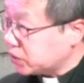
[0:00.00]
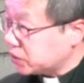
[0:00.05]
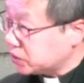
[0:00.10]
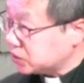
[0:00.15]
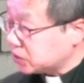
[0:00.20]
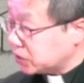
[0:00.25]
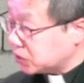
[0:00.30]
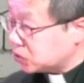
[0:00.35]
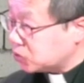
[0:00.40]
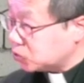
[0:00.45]

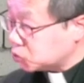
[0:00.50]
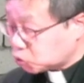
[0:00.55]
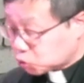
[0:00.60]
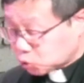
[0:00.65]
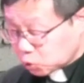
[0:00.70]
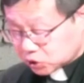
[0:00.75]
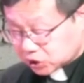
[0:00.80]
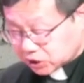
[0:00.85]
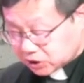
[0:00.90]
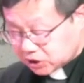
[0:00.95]
能够
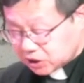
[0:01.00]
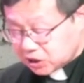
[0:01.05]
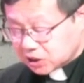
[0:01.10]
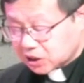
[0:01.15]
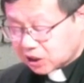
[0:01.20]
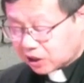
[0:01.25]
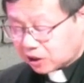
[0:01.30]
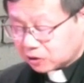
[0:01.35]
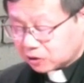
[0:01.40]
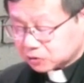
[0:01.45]
做得更
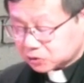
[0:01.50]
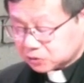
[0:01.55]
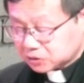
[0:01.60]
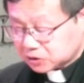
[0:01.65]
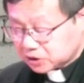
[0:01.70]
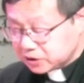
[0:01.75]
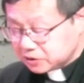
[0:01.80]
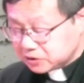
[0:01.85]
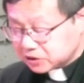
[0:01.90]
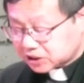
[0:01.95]
好，
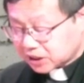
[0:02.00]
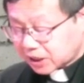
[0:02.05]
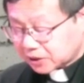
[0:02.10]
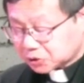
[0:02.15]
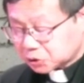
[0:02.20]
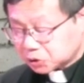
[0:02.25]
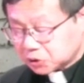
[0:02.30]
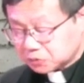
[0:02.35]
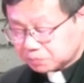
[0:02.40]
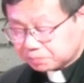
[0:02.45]
更加
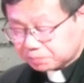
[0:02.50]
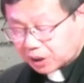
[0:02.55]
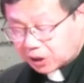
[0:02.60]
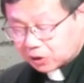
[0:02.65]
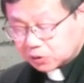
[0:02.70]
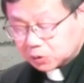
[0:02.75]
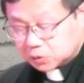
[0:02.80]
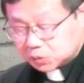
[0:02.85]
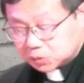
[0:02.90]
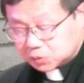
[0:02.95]
去保
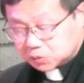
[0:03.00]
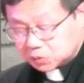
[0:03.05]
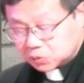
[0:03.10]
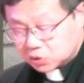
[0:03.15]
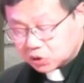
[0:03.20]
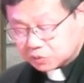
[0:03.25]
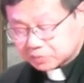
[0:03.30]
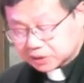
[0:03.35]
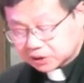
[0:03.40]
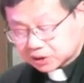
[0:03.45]
护我
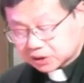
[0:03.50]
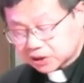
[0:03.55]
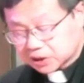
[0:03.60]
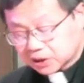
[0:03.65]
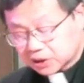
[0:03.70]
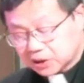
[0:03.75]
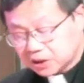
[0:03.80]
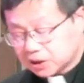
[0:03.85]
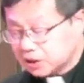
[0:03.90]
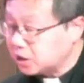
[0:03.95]
们的
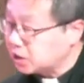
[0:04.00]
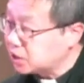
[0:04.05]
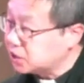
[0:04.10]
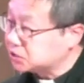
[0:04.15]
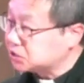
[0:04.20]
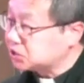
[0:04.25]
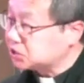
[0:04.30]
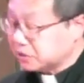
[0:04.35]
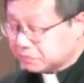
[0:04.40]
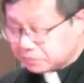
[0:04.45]
呃
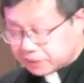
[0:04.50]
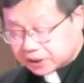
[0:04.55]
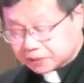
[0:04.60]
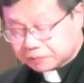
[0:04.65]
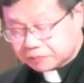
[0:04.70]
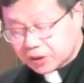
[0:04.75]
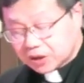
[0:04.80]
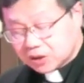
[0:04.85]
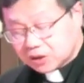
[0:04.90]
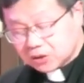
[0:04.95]
姐妹。
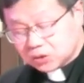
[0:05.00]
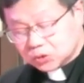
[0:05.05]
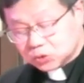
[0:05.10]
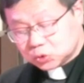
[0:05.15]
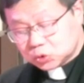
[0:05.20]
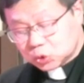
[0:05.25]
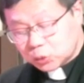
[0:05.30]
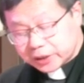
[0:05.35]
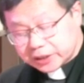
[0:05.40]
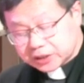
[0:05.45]

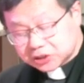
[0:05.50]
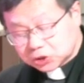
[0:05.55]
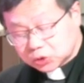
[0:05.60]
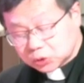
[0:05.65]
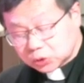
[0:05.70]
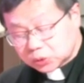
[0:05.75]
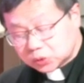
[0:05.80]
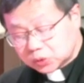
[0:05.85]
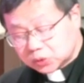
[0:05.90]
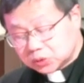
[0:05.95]
作为一个基督
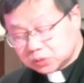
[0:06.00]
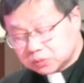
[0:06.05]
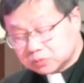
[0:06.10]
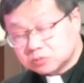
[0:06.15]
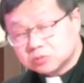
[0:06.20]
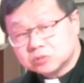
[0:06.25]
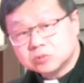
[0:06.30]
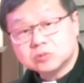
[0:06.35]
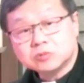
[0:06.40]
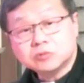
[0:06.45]
徒，
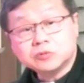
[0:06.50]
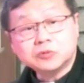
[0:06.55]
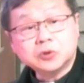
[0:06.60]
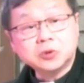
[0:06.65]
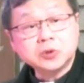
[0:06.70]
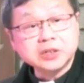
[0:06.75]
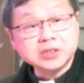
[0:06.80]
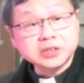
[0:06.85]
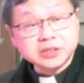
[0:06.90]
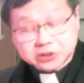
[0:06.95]
无
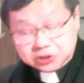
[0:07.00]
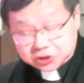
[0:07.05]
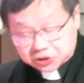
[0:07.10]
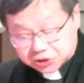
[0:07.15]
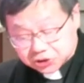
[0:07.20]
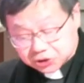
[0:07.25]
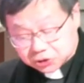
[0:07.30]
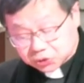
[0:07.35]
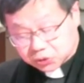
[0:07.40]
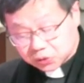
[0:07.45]
论你是
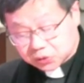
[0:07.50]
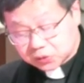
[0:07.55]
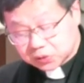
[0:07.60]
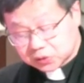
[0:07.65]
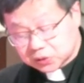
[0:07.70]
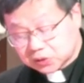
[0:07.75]
弟兄。